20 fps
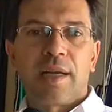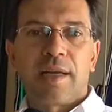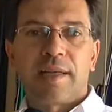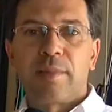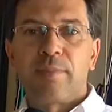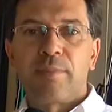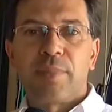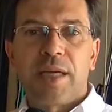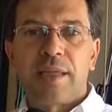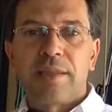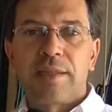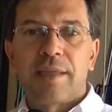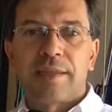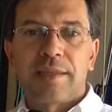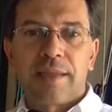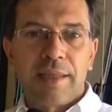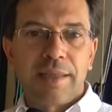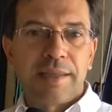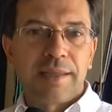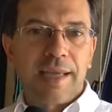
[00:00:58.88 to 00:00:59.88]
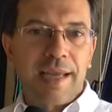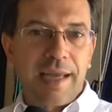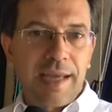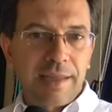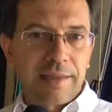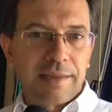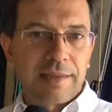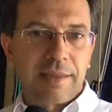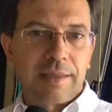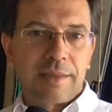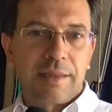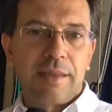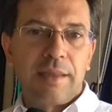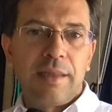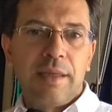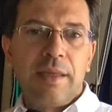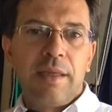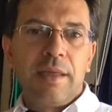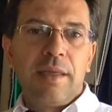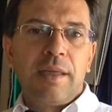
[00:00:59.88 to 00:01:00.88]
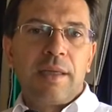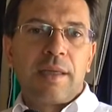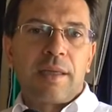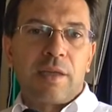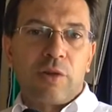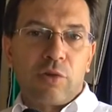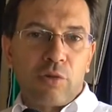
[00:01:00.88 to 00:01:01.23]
alla campagna 30 ettari che